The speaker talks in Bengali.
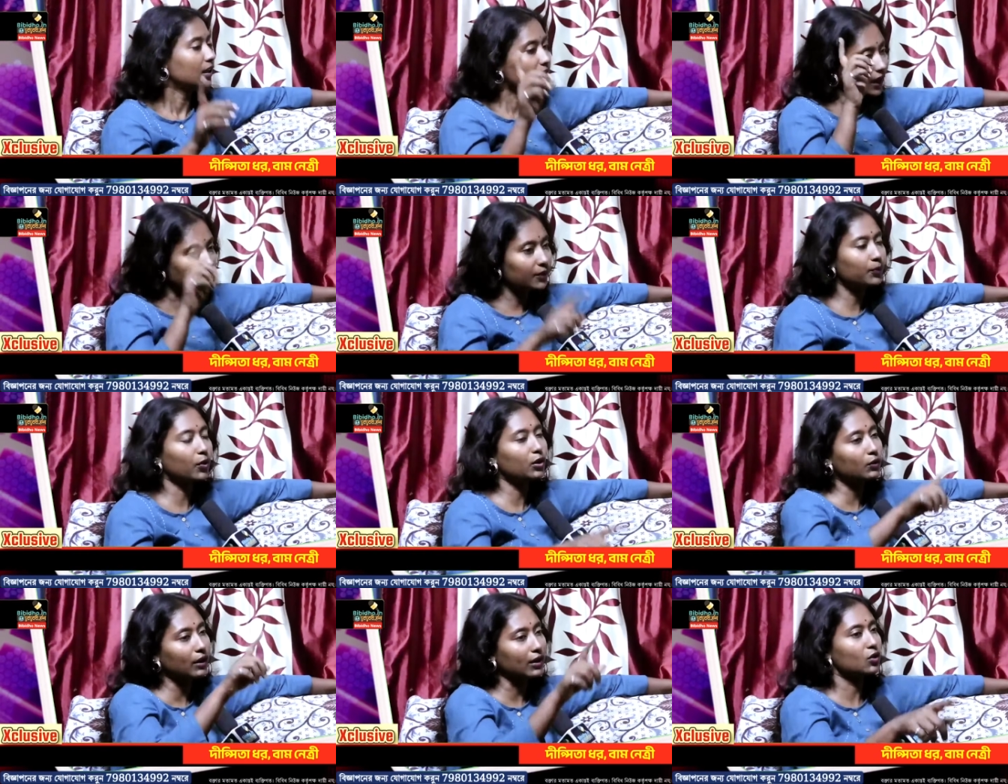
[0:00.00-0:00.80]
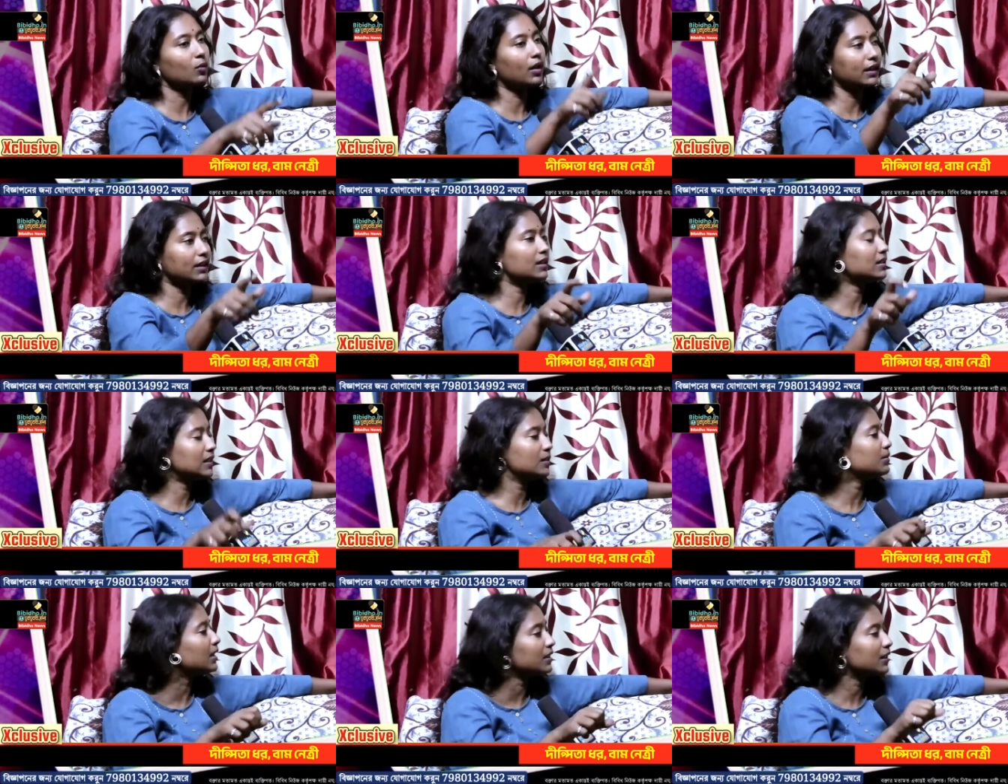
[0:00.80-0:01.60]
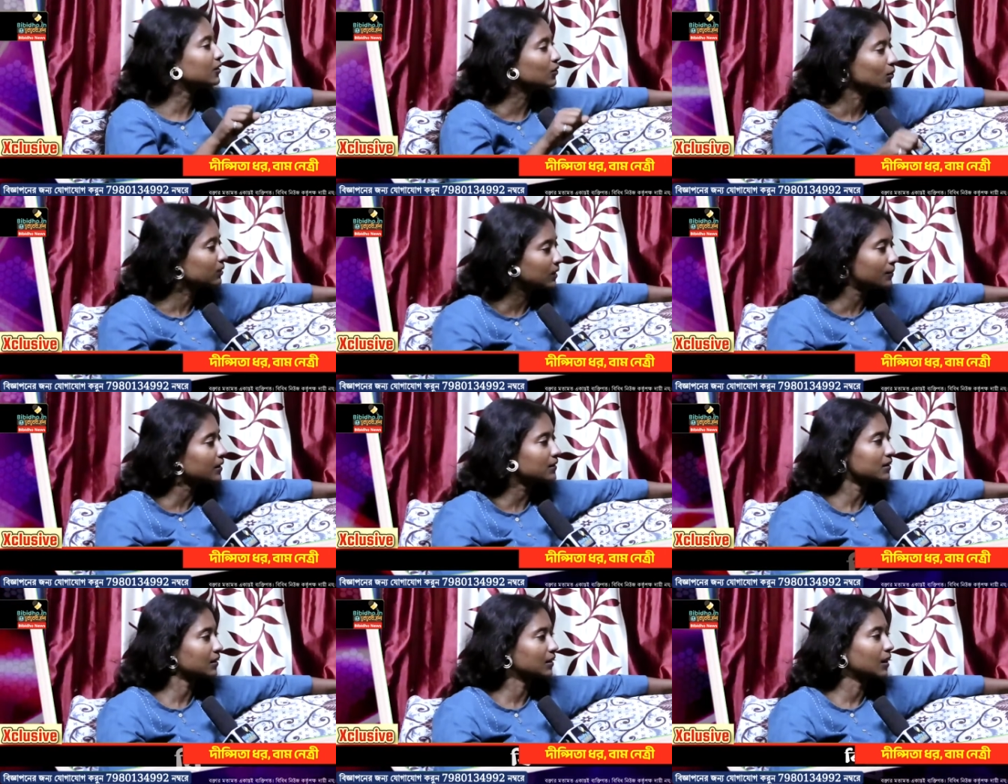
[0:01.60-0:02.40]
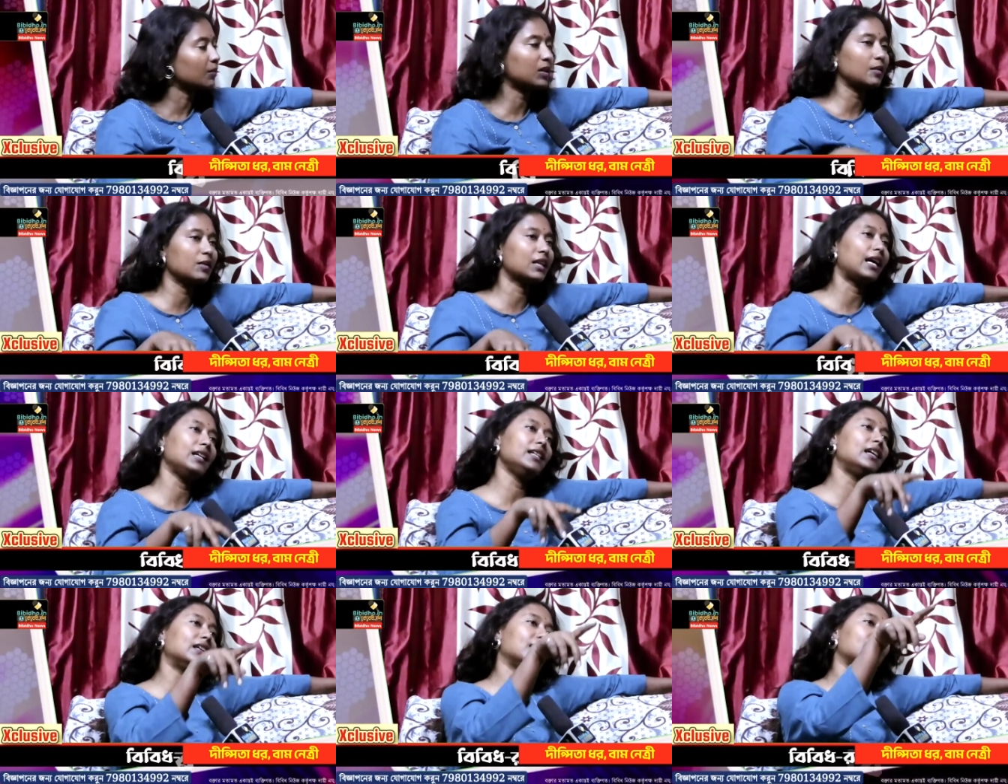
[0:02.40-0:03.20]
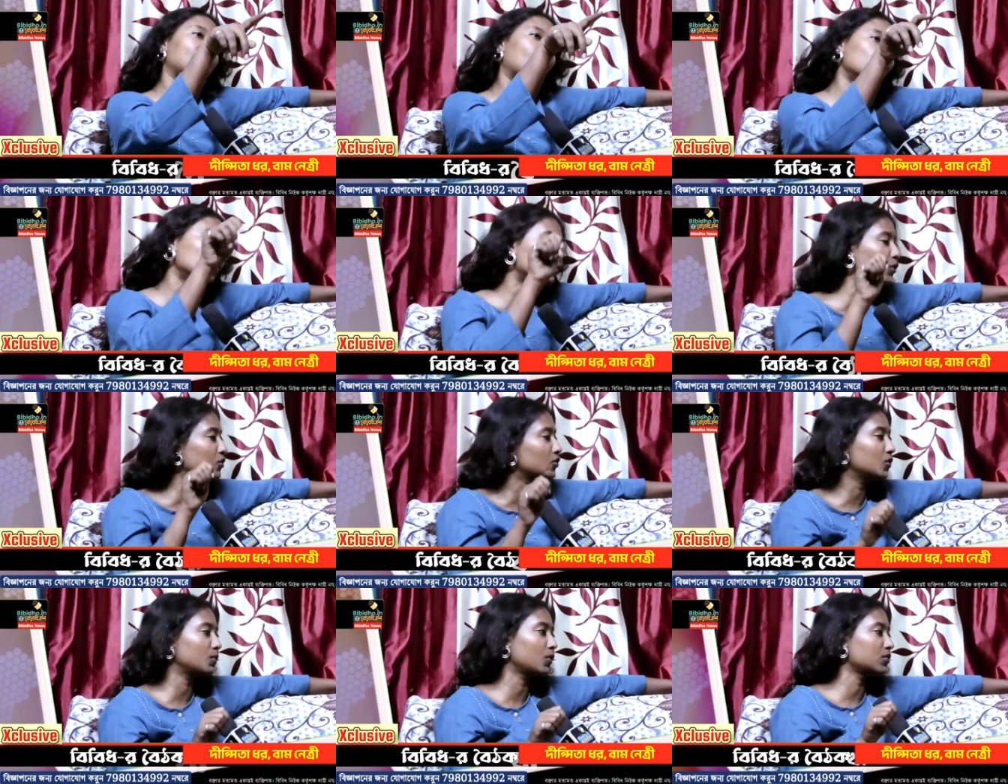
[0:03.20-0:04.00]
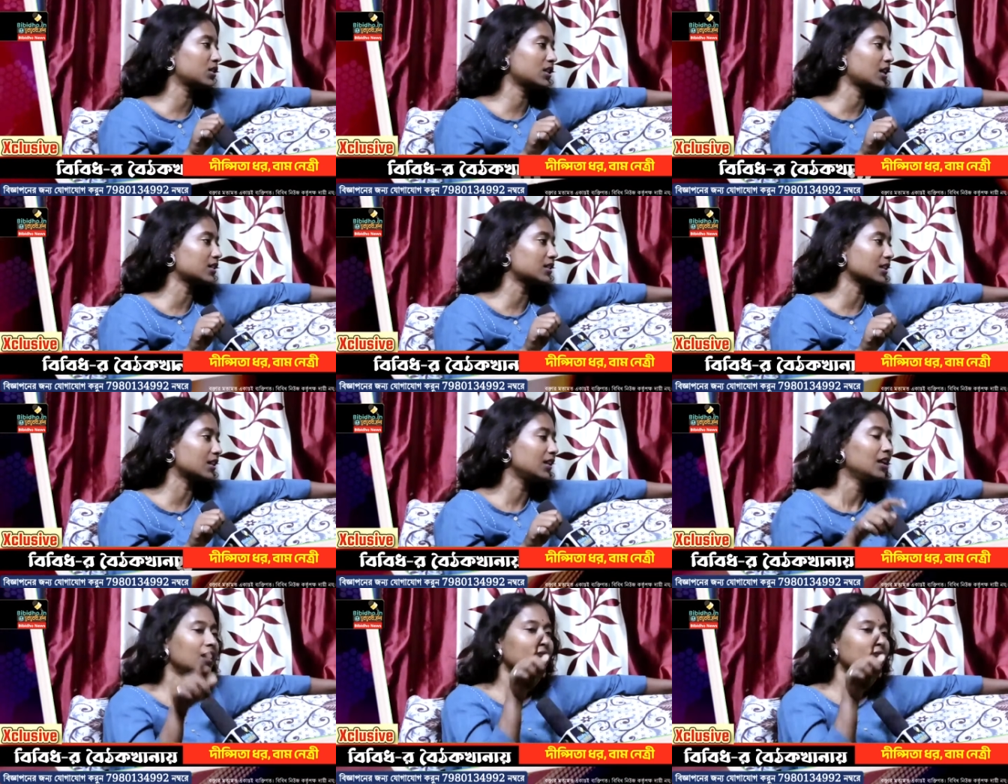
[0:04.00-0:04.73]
তারপরেও এতবার ইডি সিবিআই ঠিক ধরতে পারছেন না মানে আমি কালীঘাটের কাকু পর্যন্ত পৌঁছে যাচ্ছি